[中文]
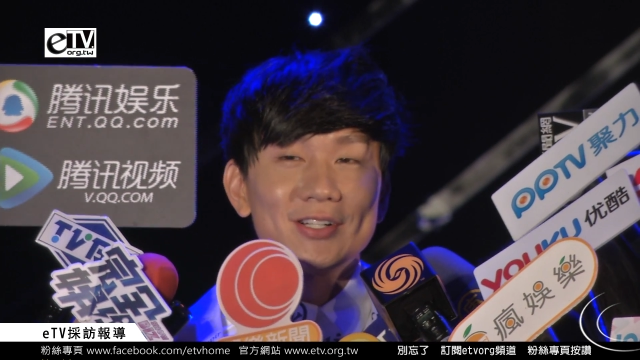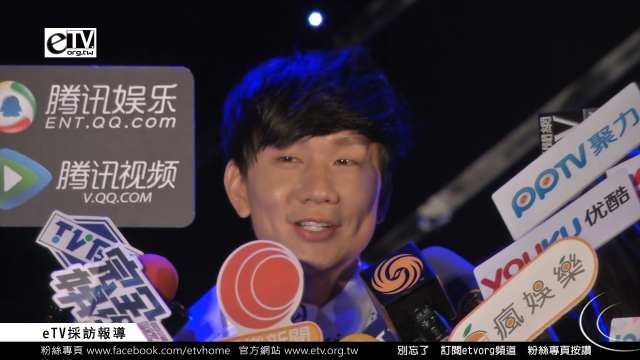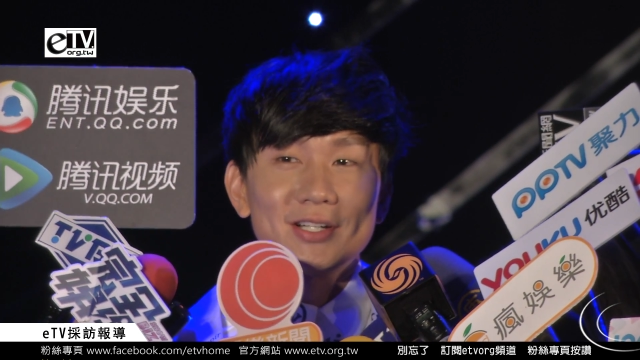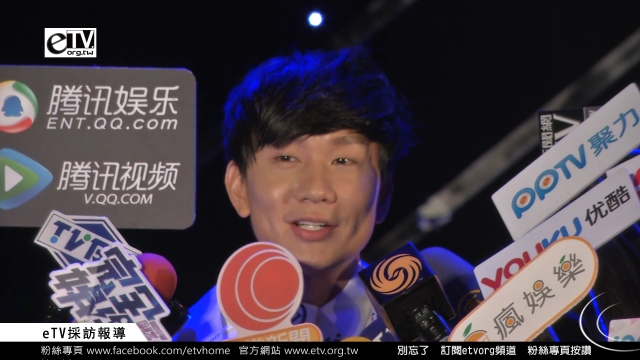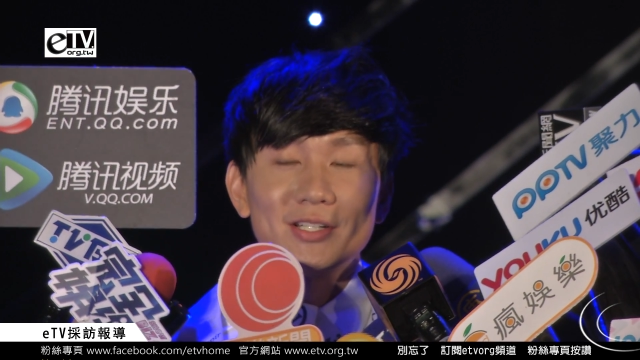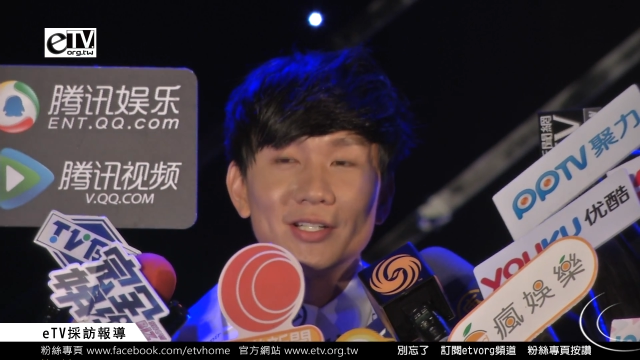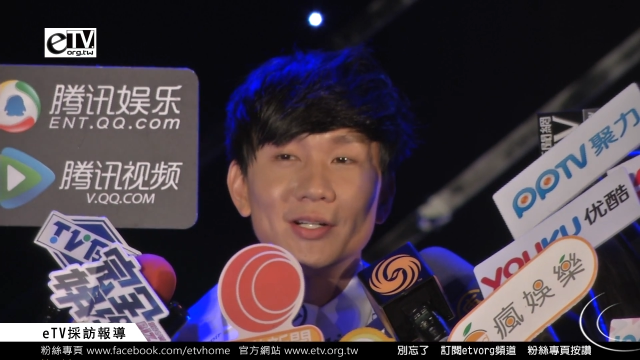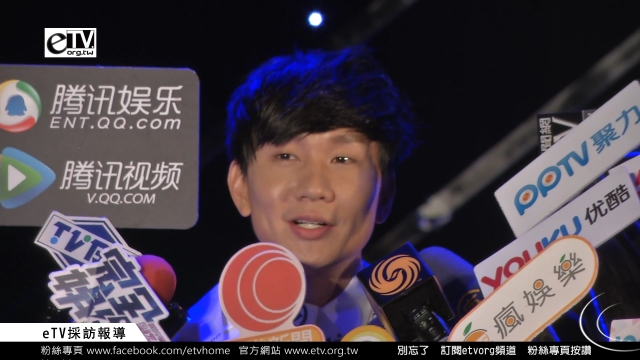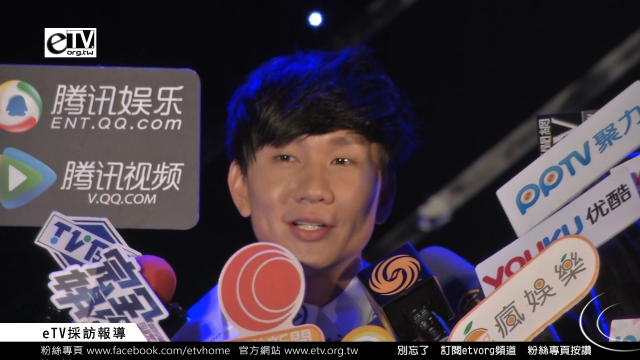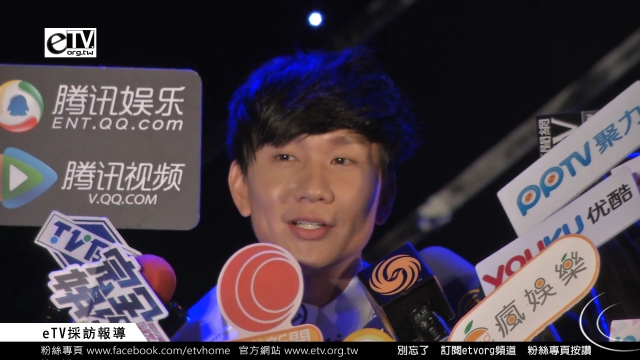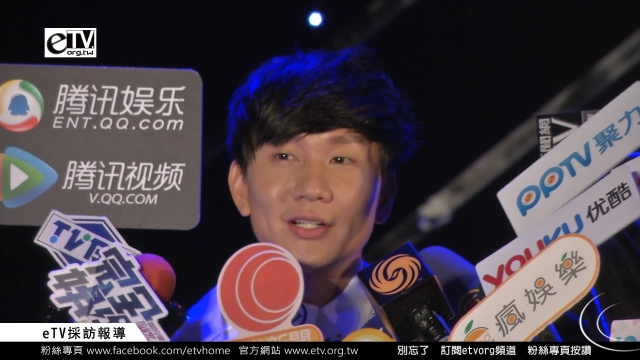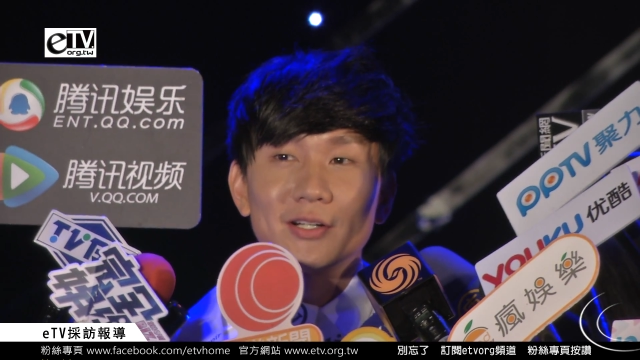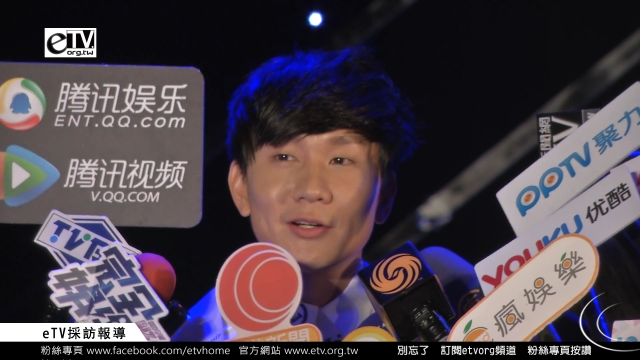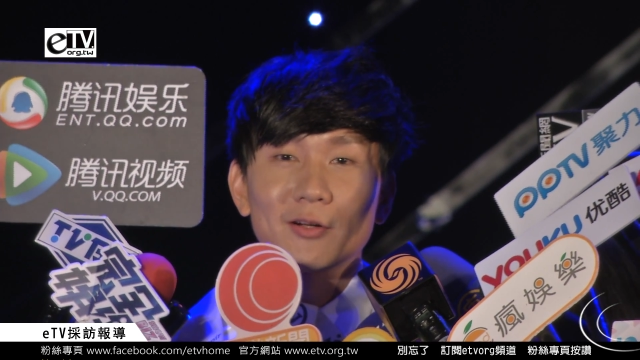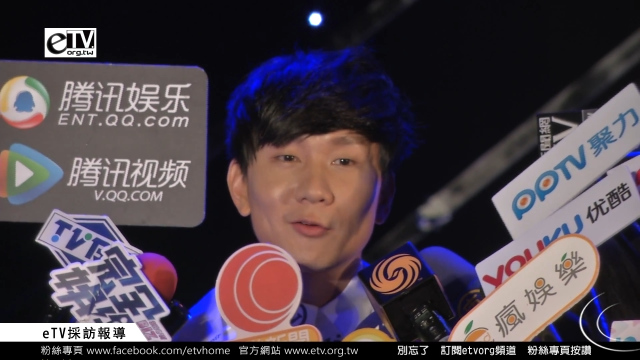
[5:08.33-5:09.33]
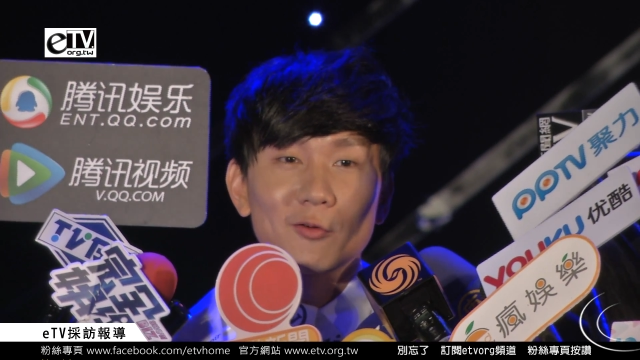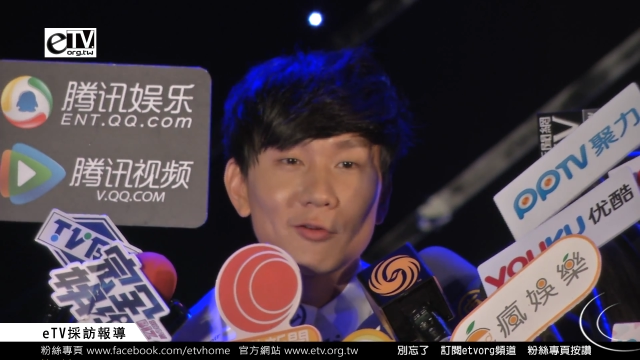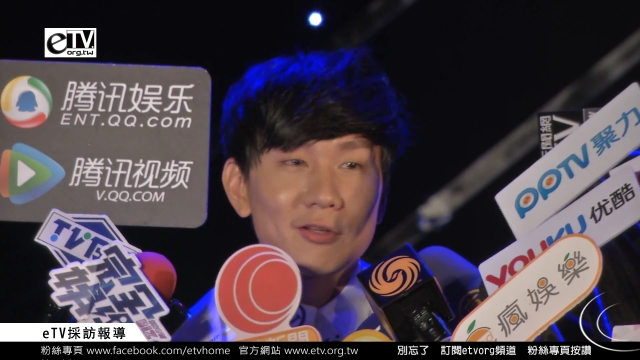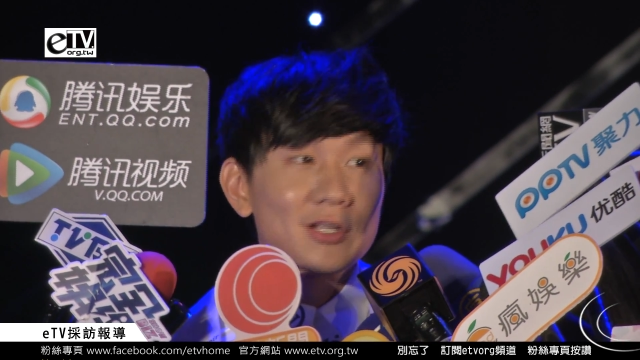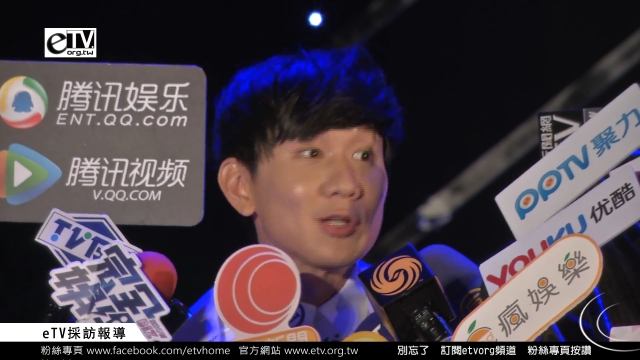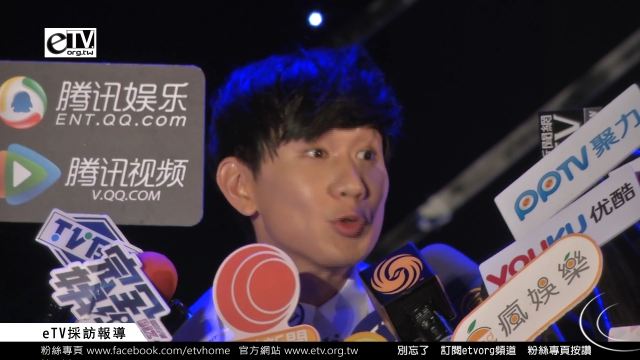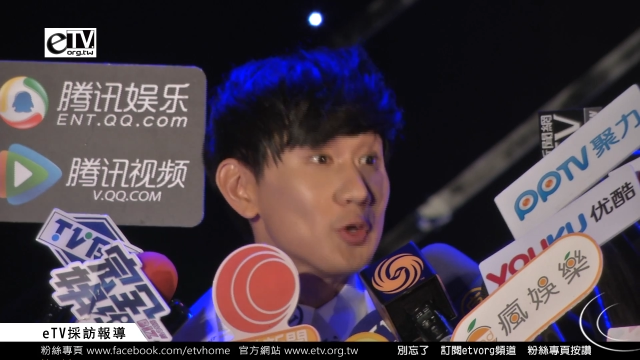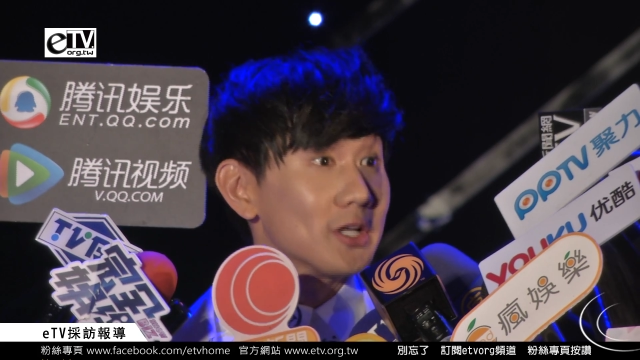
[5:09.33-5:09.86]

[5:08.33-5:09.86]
一个一个一个一个。